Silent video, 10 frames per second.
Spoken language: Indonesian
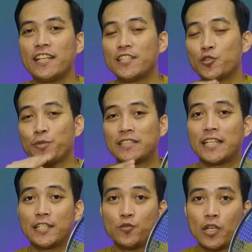Leaning Super
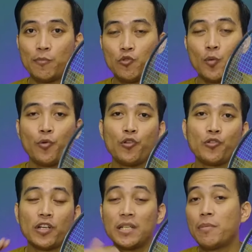Series
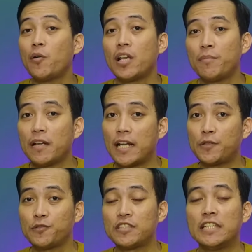2020 itu kan di bawah
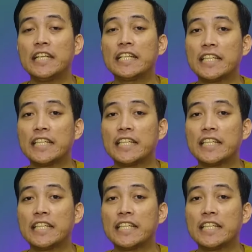500 jadi